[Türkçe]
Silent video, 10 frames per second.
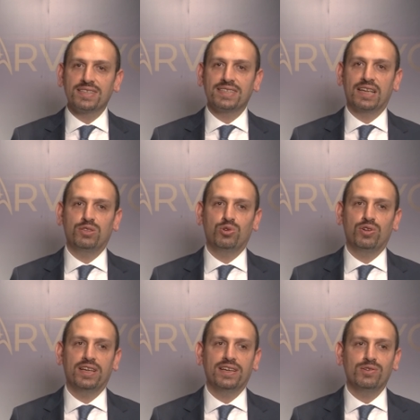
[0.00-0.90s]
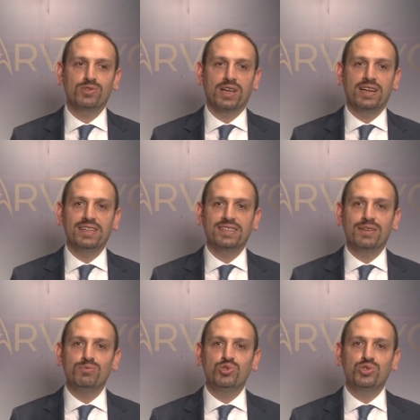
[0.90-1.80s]
sektöre,
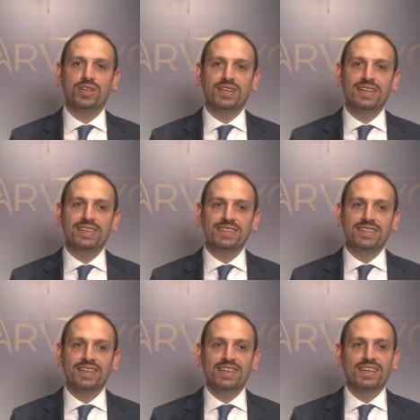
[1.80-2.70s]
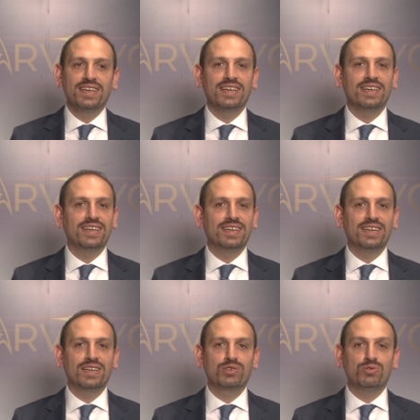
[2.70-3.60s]
özellikle müşterilerin
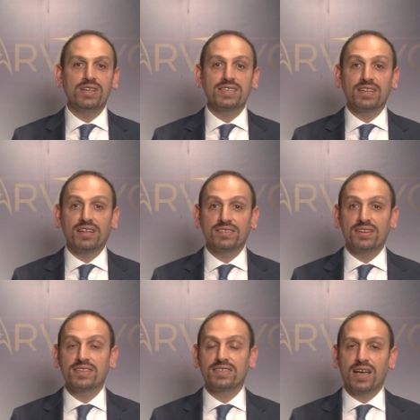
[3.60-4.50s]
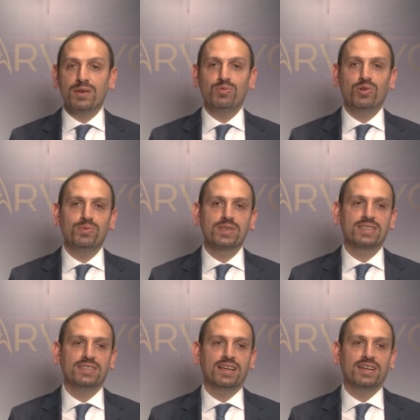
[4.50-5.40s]
e, güneş santrali sahip
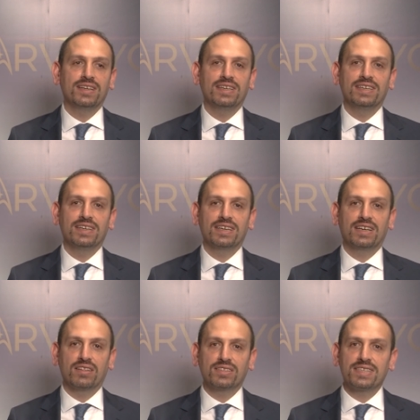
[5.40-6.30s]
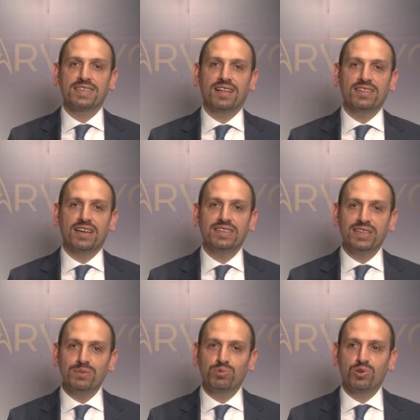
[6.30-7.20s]
olmasına e, katkı sağlayan
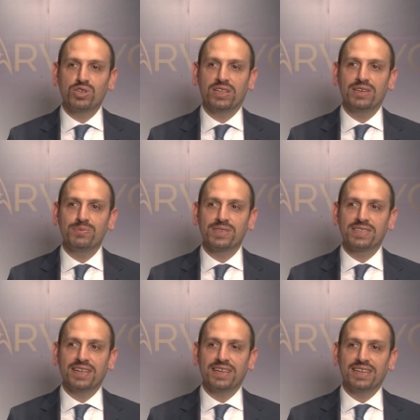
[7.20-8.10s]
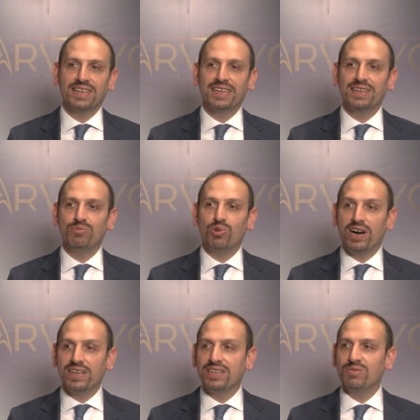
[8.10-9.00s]
yeni projelerimizde e, bu
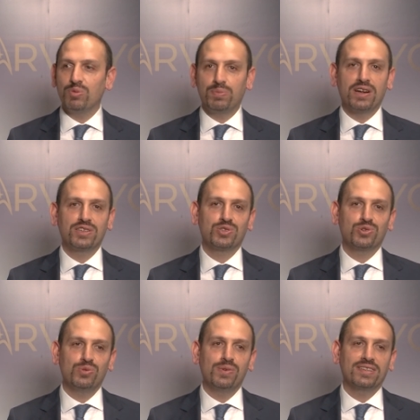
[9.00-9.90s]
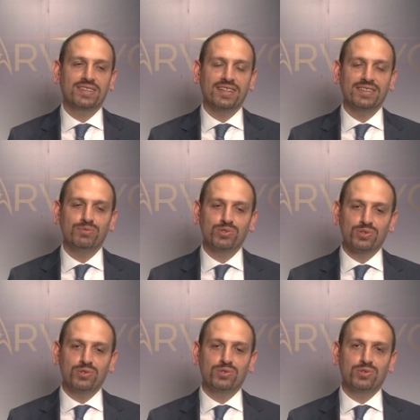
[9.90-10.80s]
ailenin bir parçası olmaktan
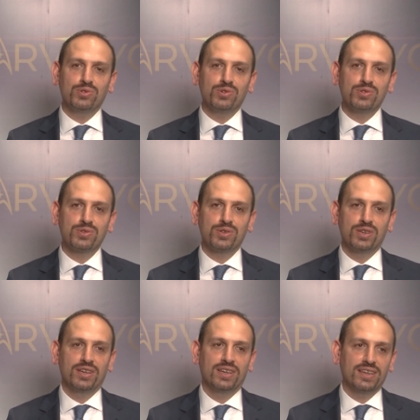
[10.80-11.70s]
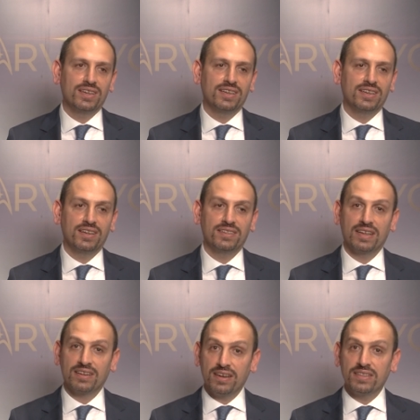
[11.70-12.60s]
mutluluk duyuyoruz. E,
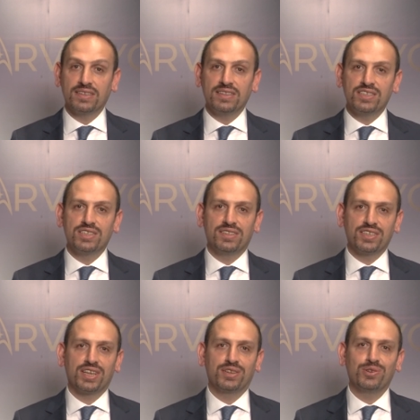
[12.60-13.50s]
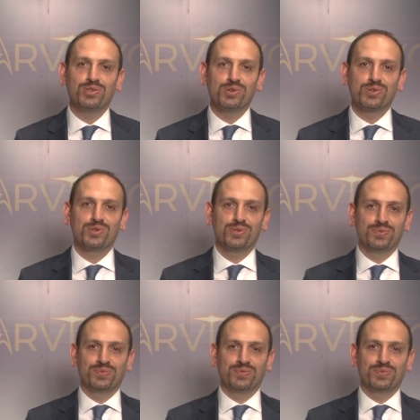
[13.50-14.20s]
tekrar etkinlik için teşekkür ediyoruz.